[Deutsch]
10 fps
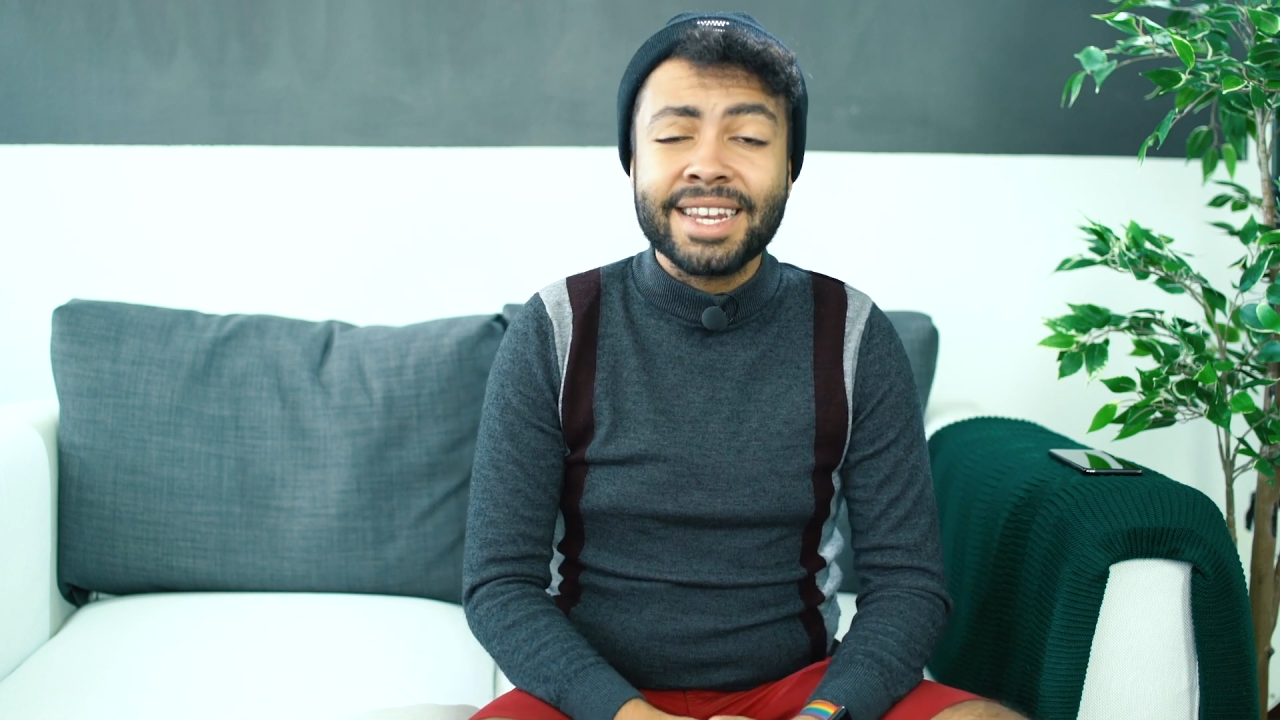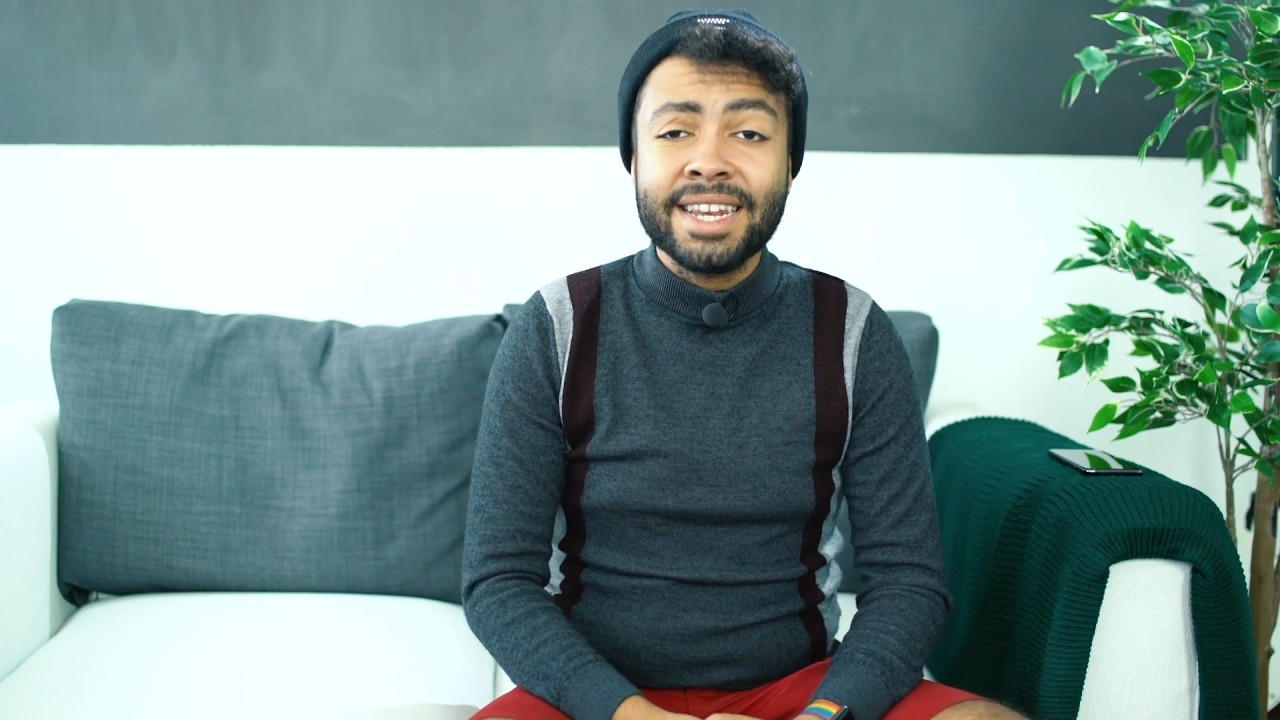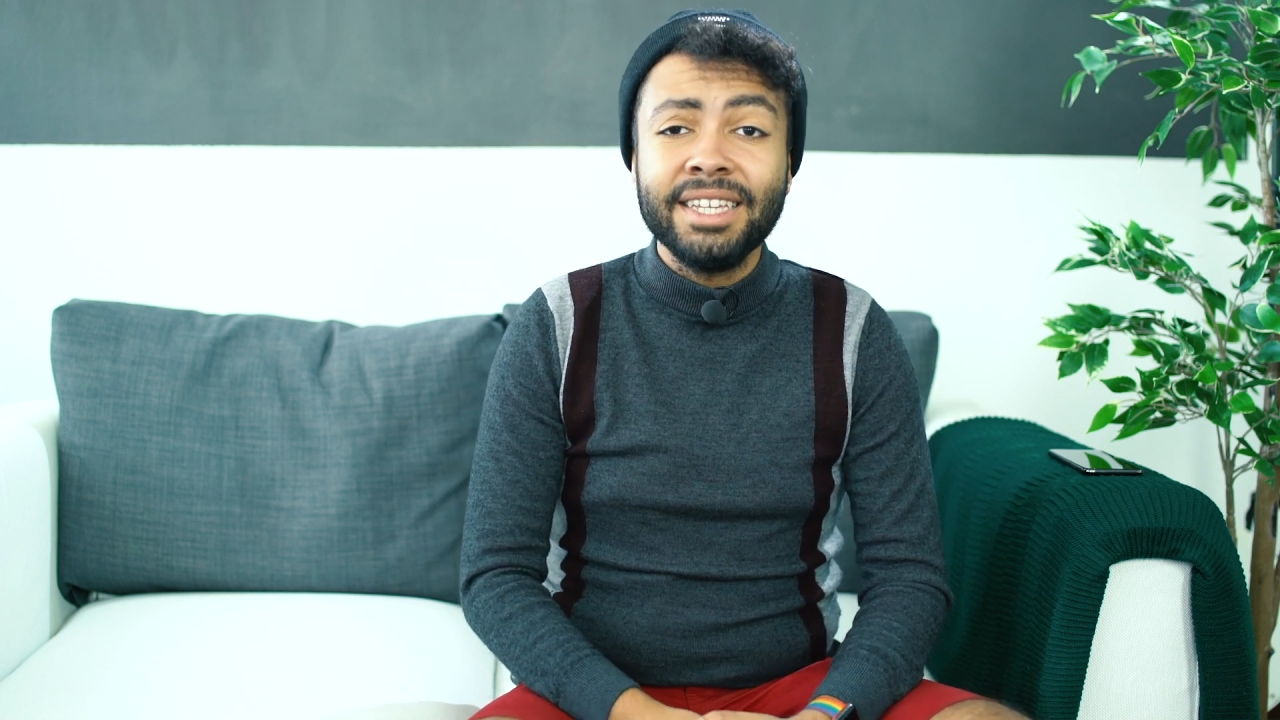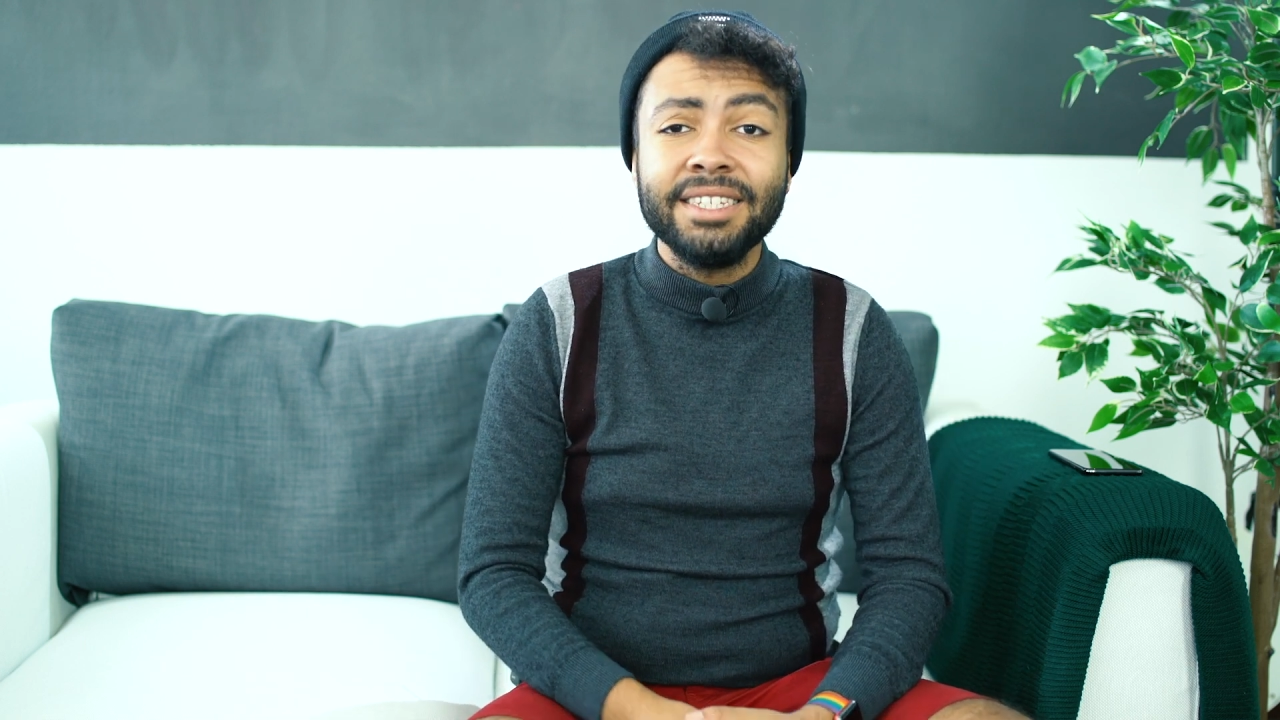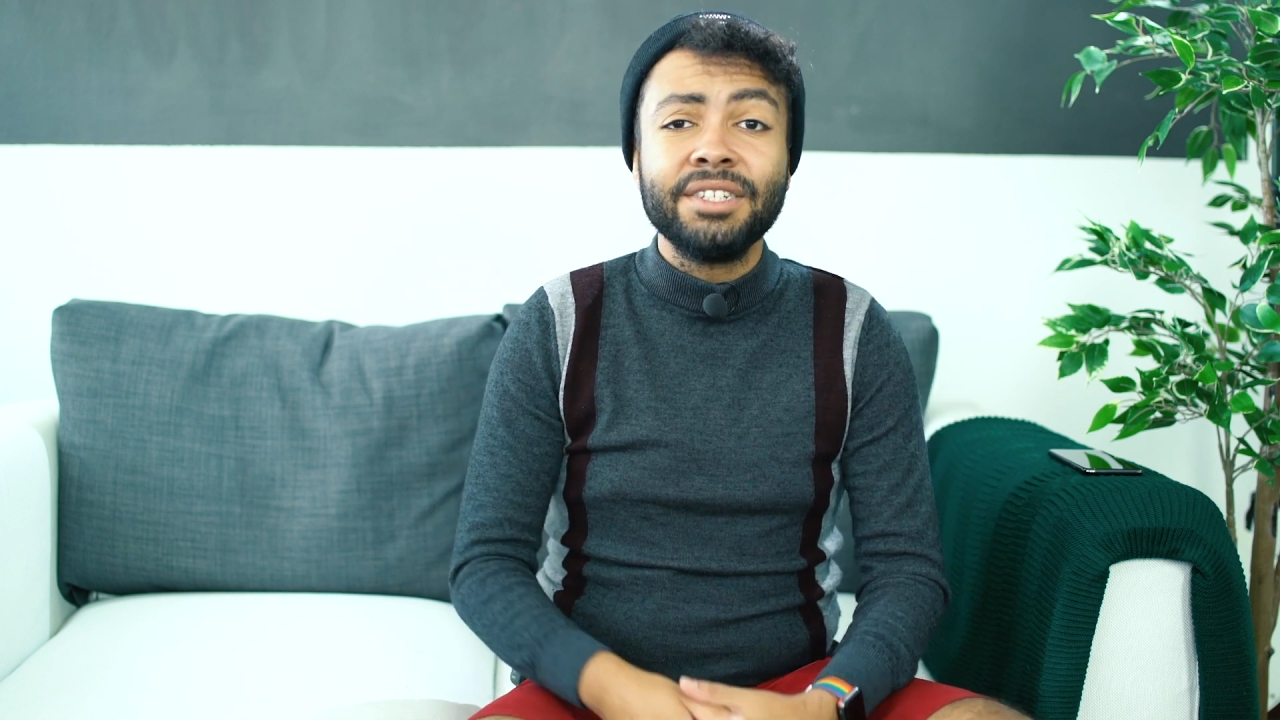
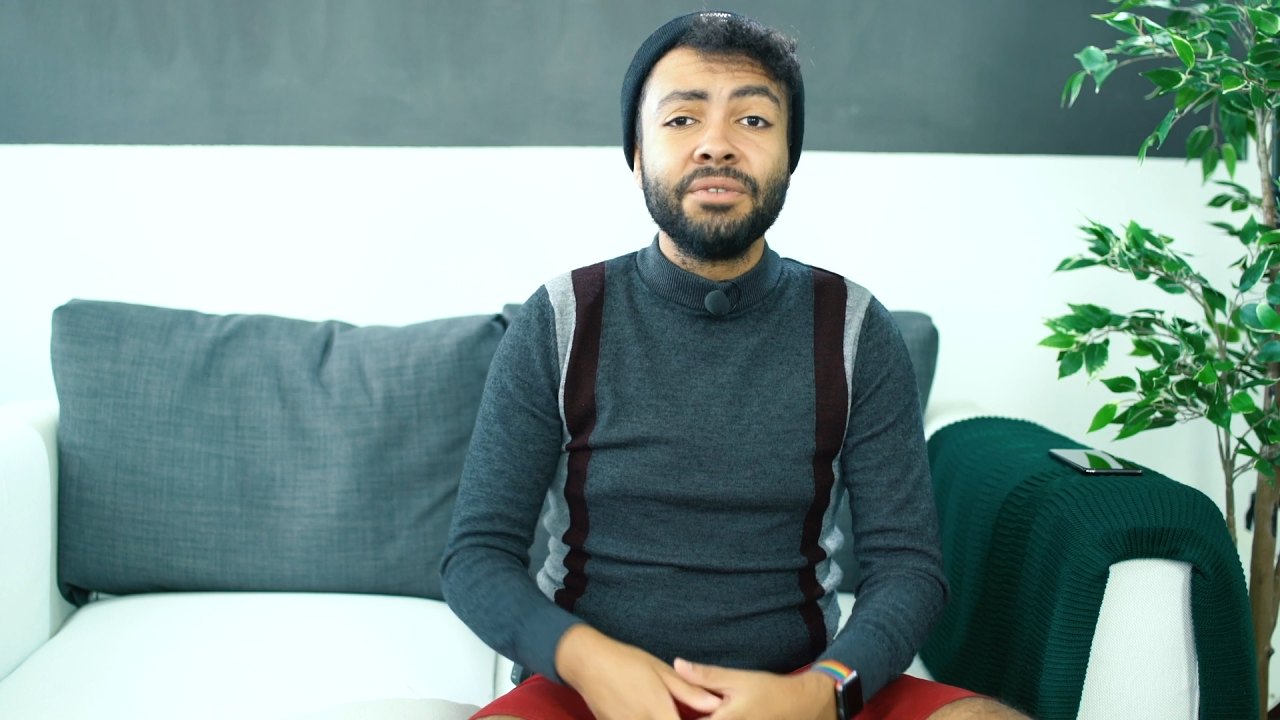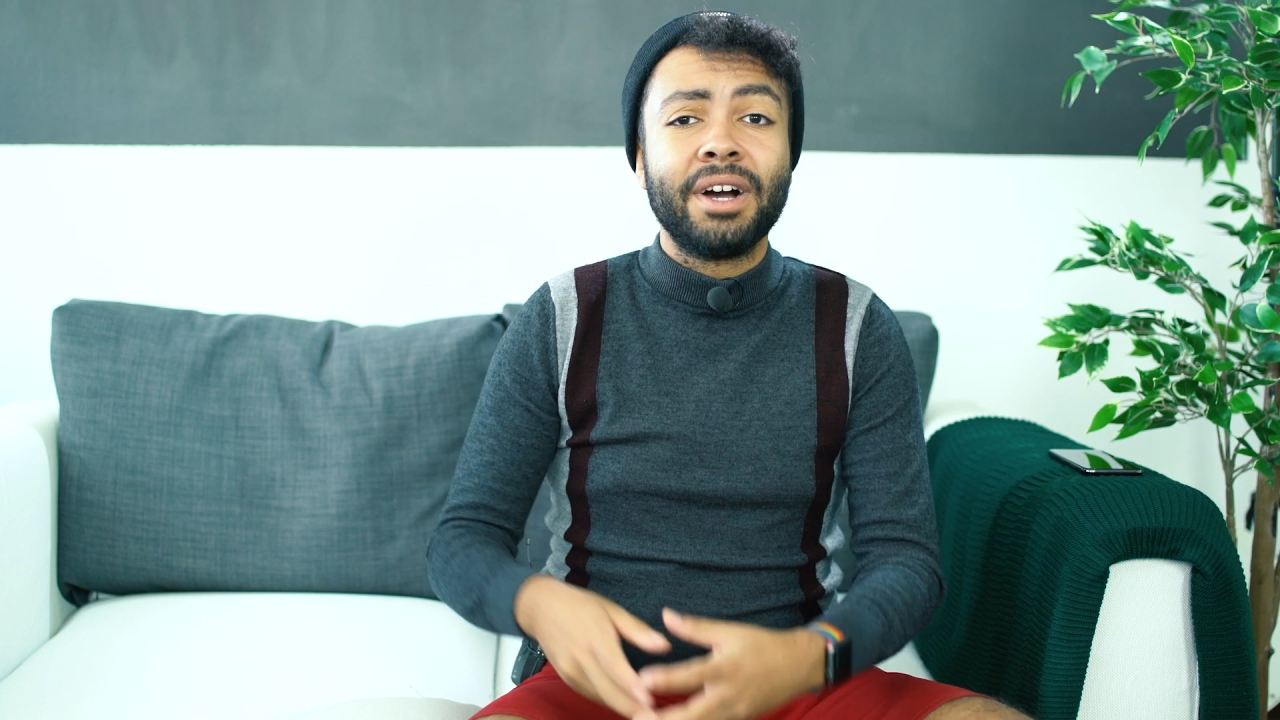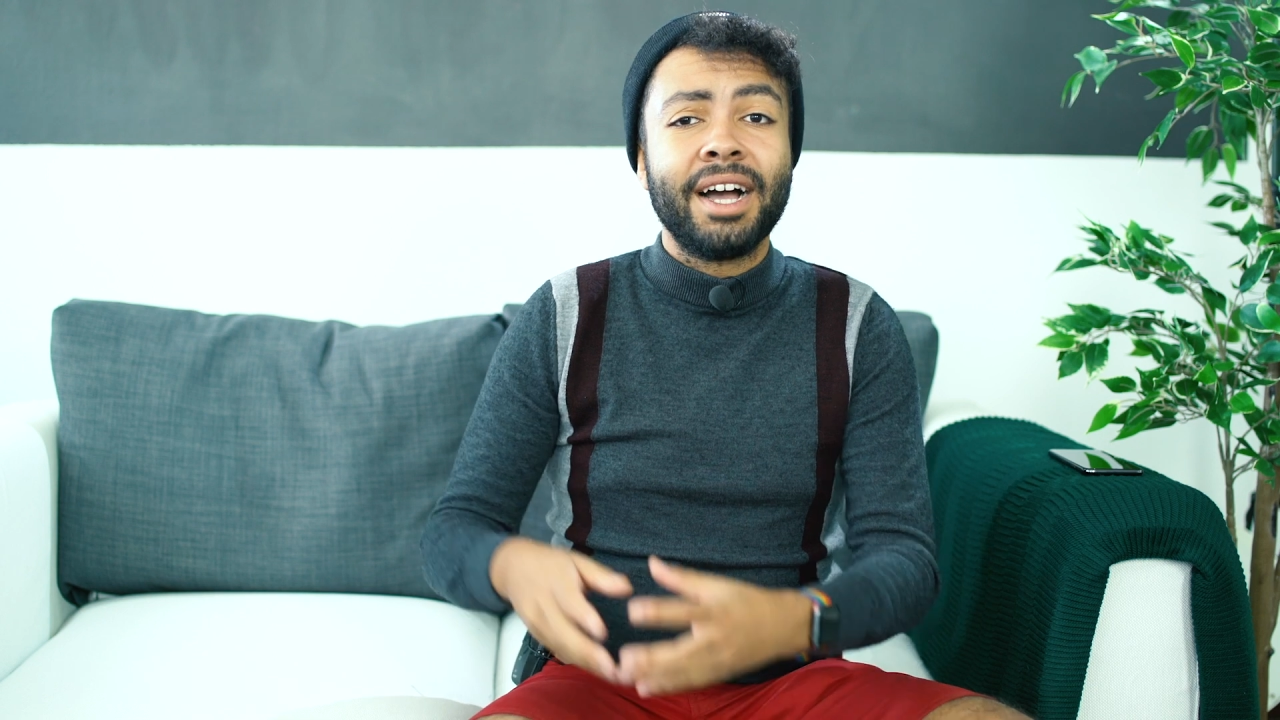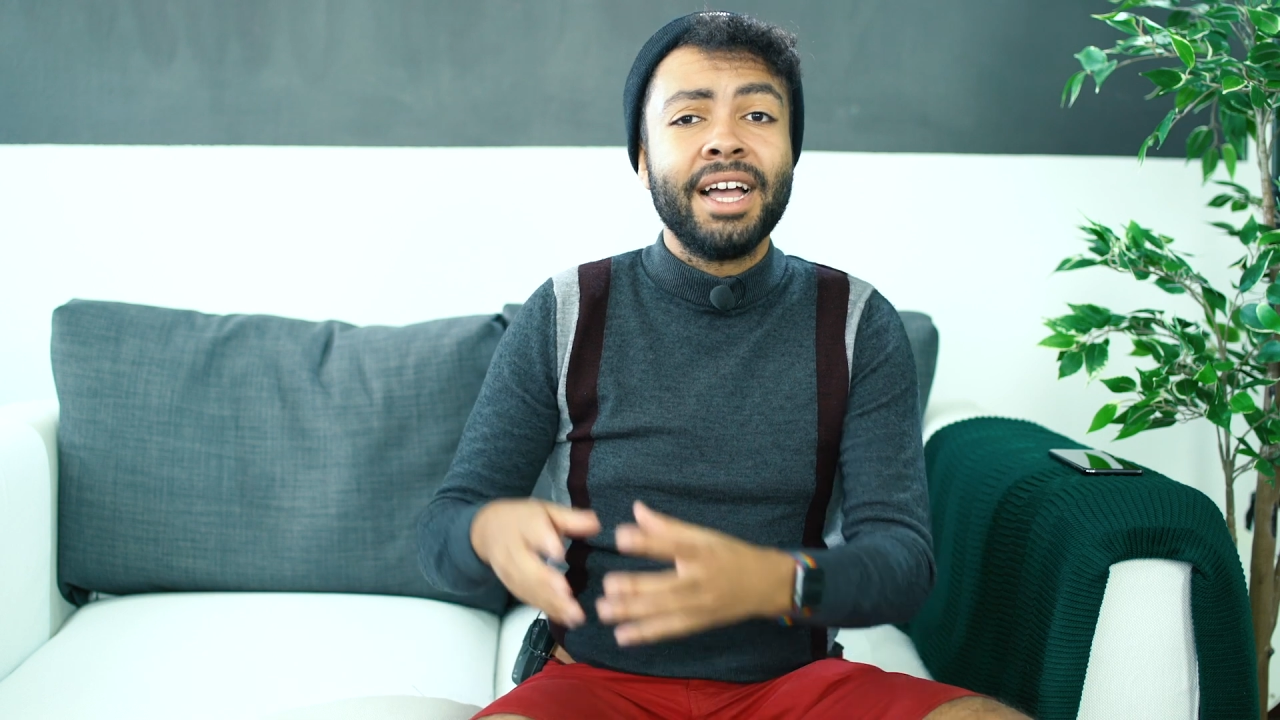nicht nur